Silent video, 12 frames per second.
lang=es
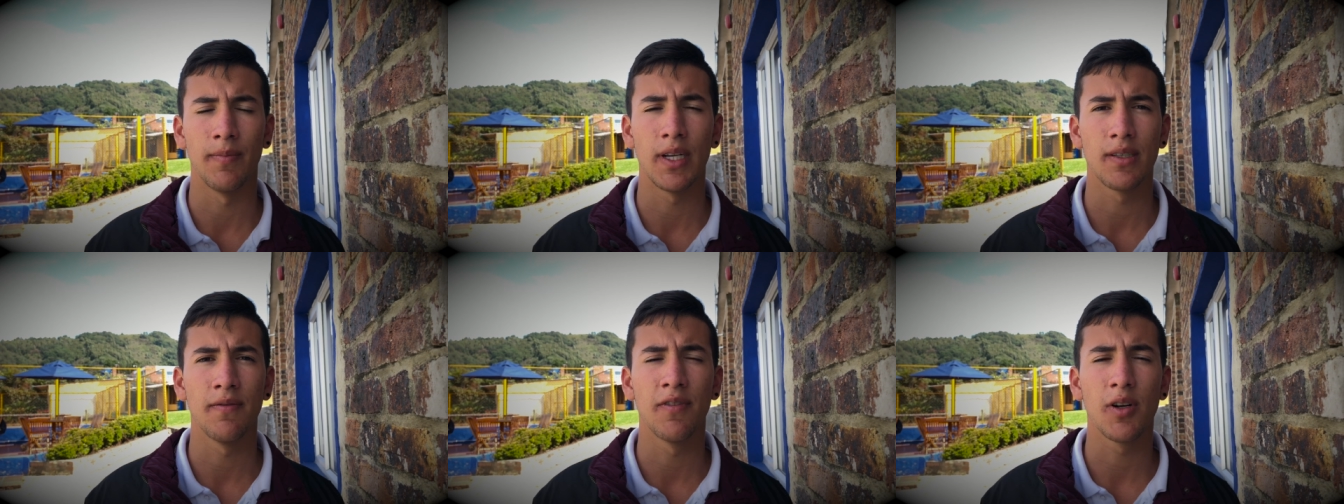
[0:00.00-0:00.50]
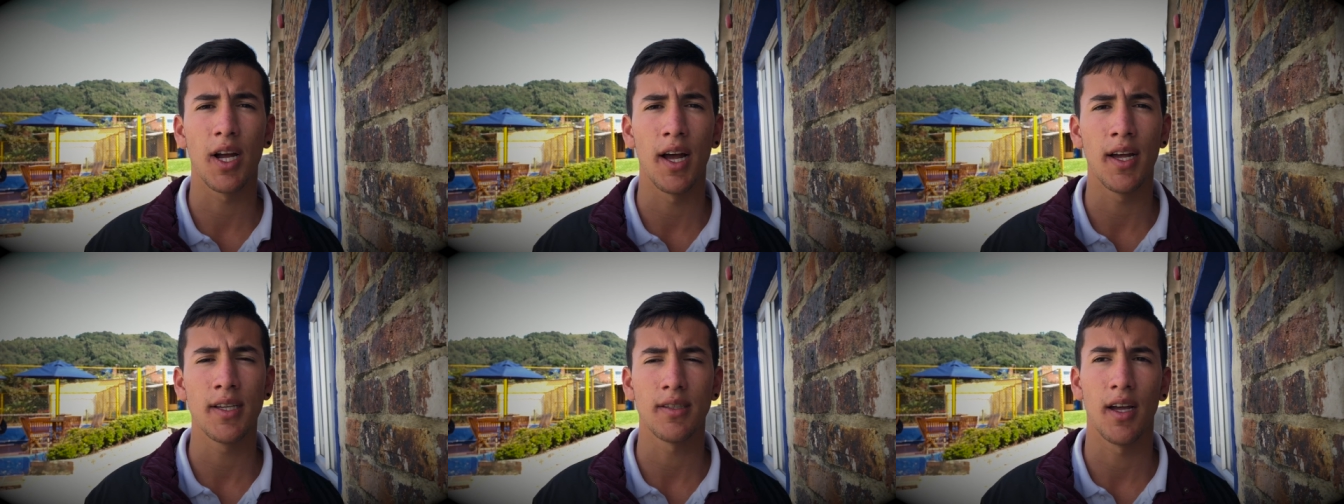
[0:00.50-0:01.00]
más
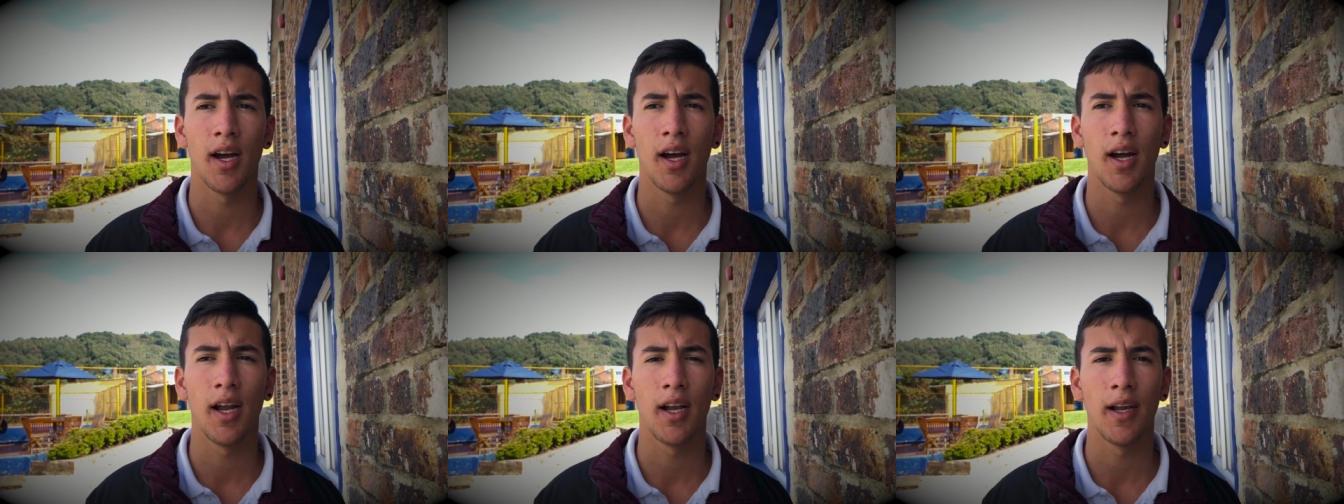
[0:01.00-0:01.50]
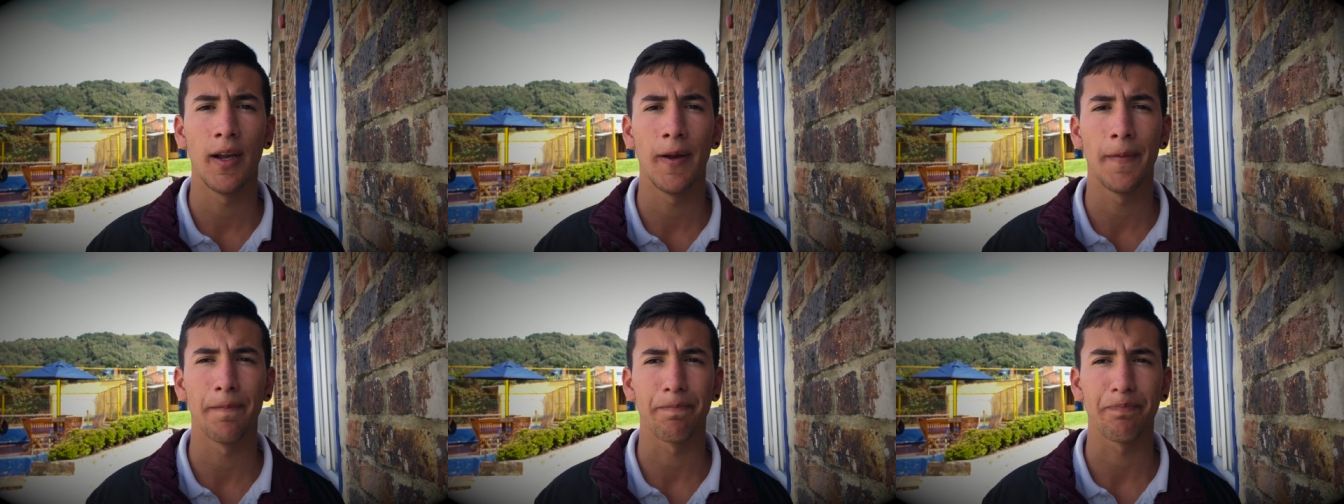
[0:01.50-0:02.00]
enfocadas a
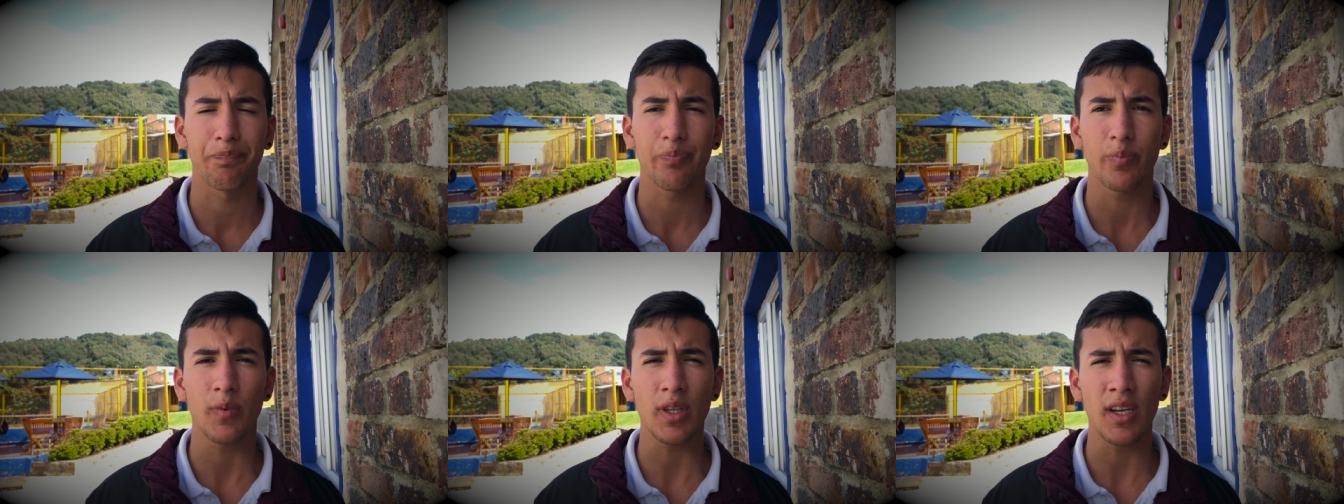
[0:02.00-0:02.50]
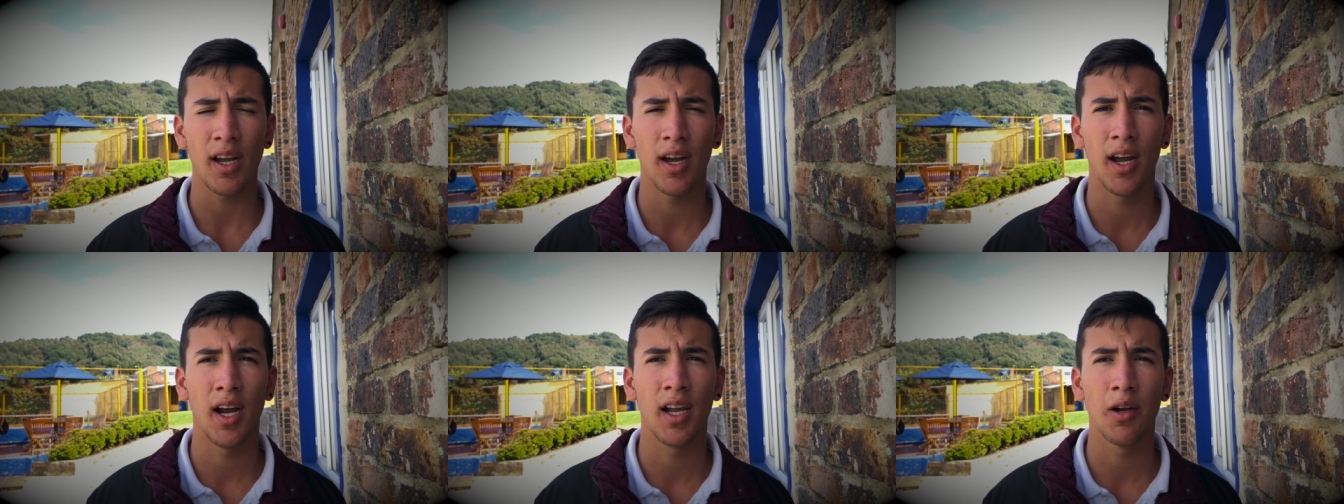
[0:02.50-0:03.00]

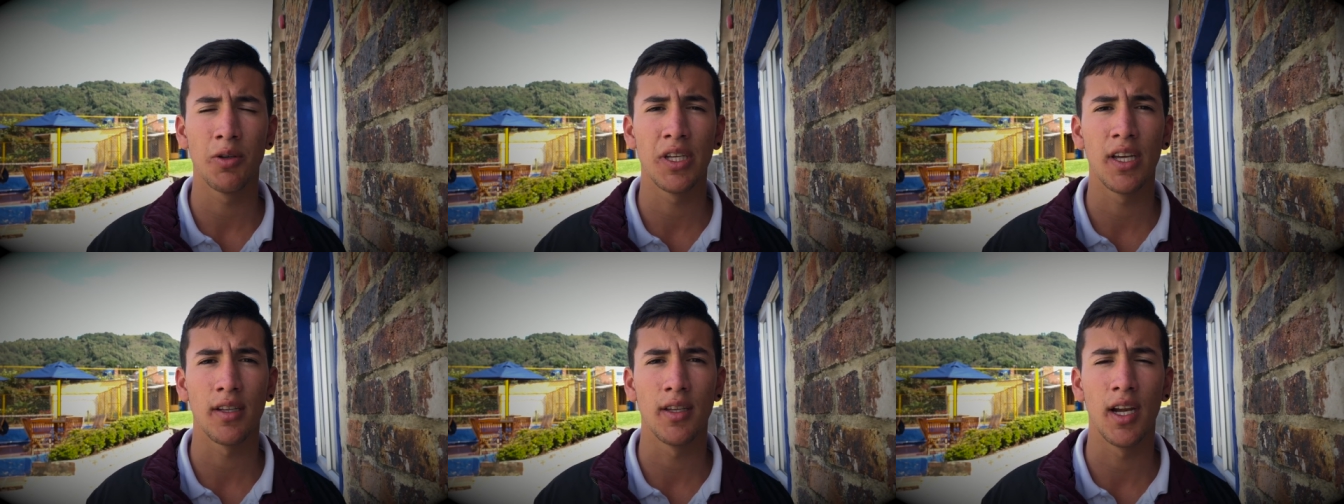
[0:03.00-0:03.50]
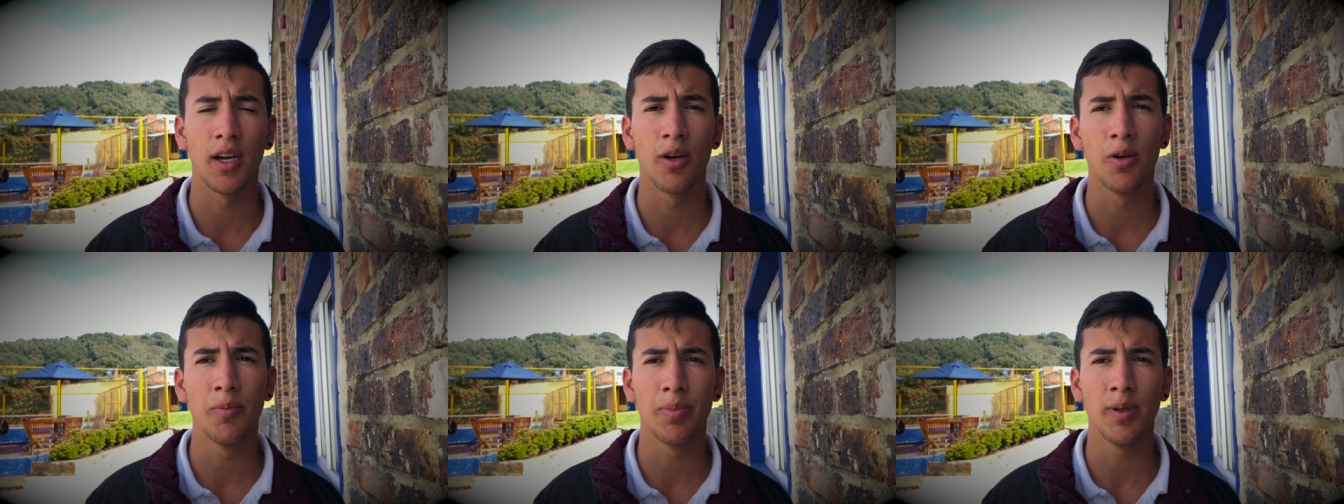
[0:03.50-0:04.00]
la unidad del
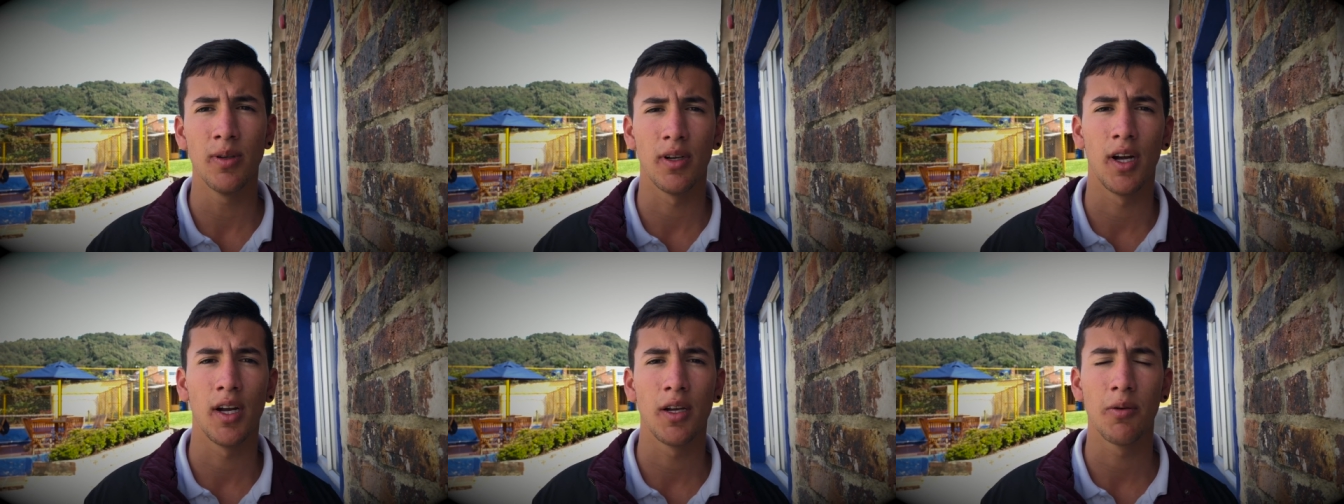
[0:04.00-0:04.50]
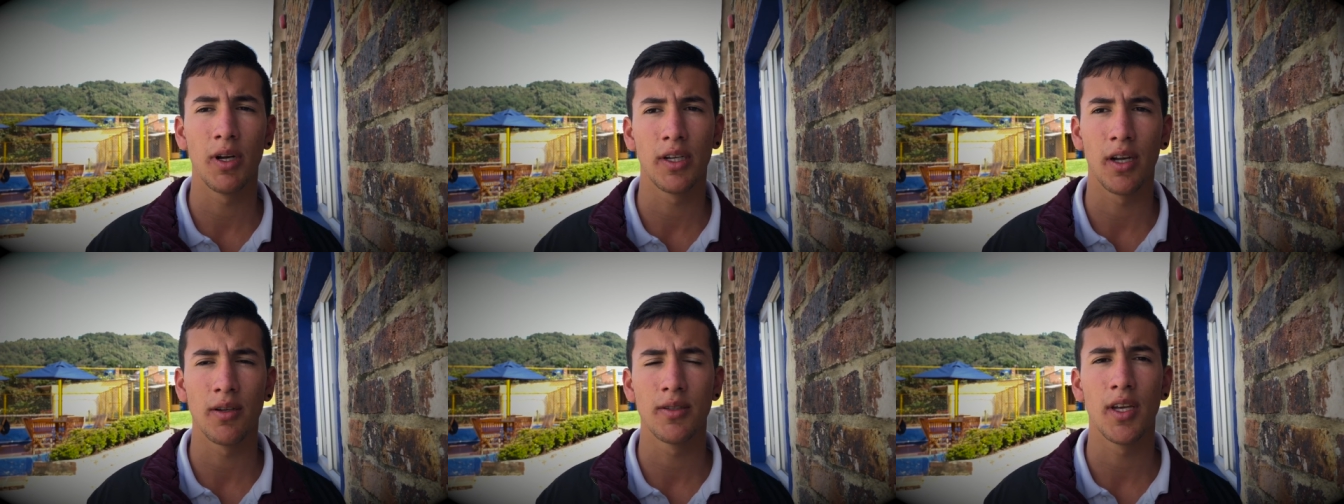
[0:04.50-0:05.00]
grupo, al igual
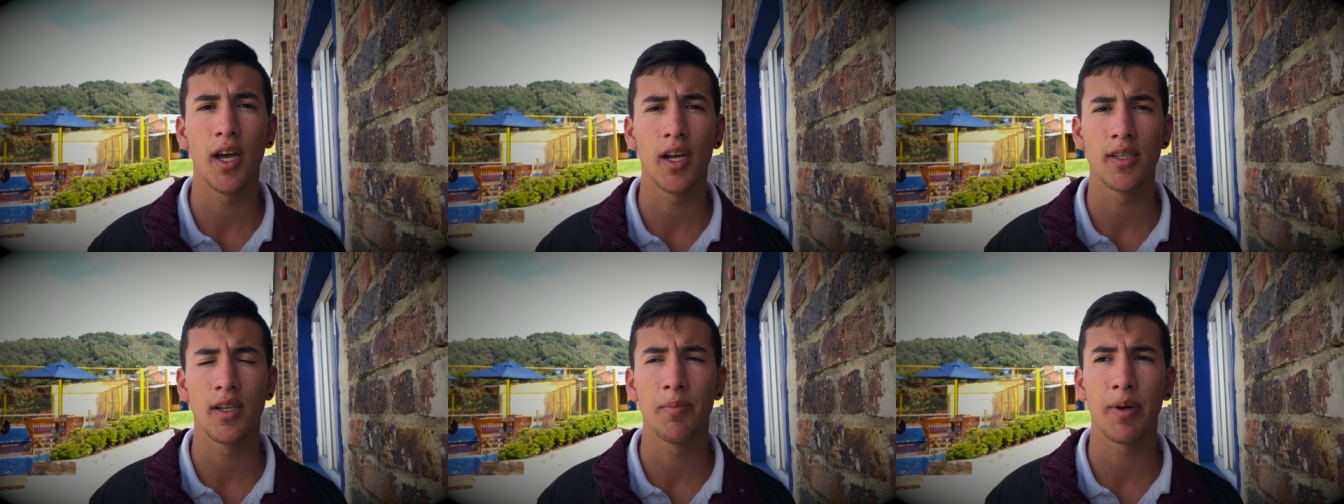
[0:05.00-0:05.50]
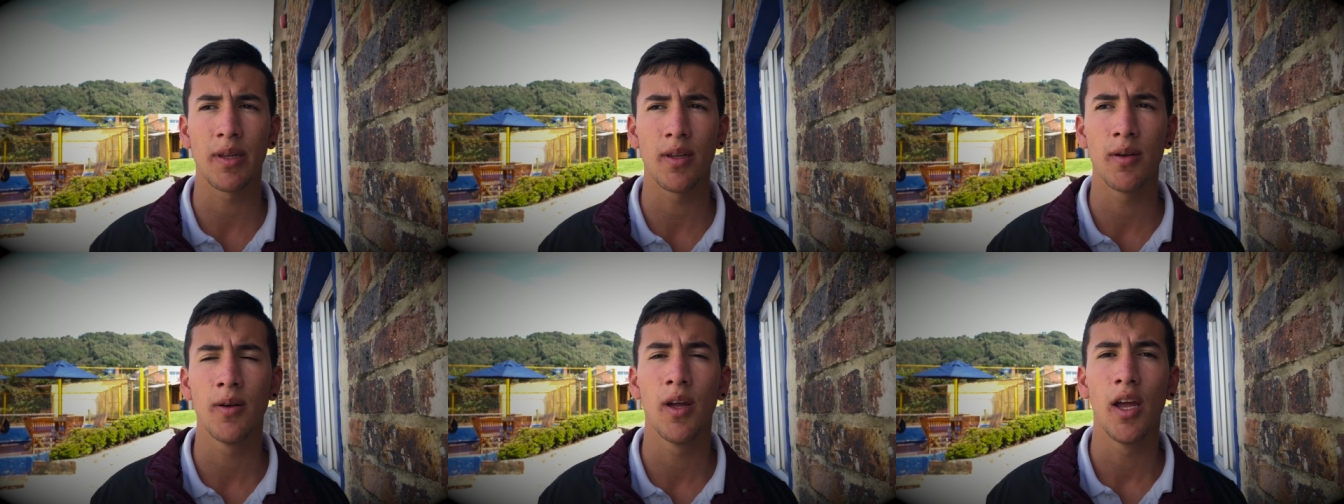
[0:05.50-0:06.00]
que los ideales del
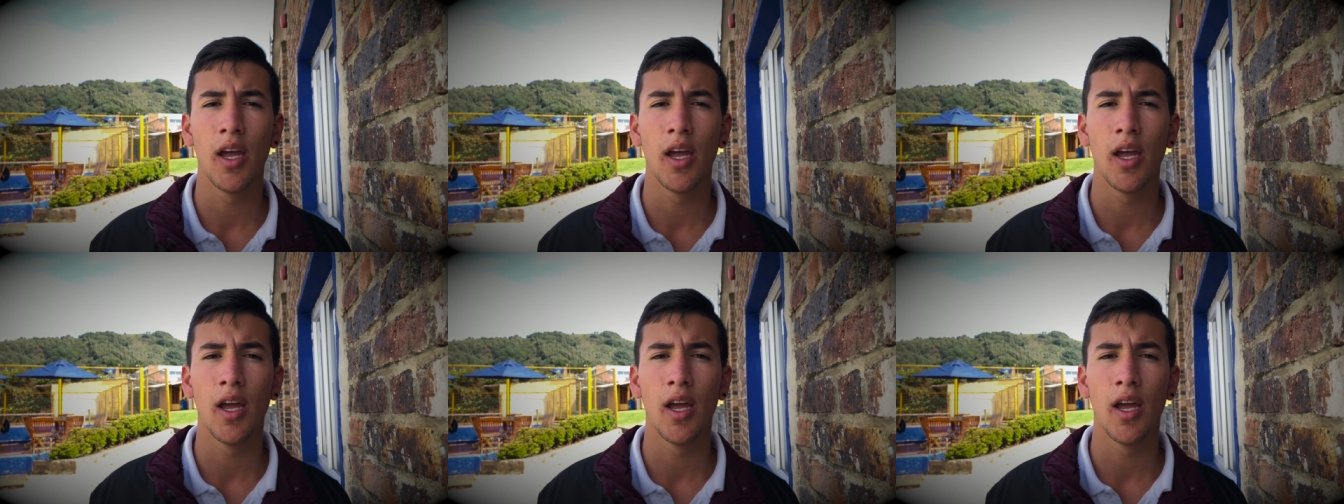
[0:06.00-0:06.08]
partido.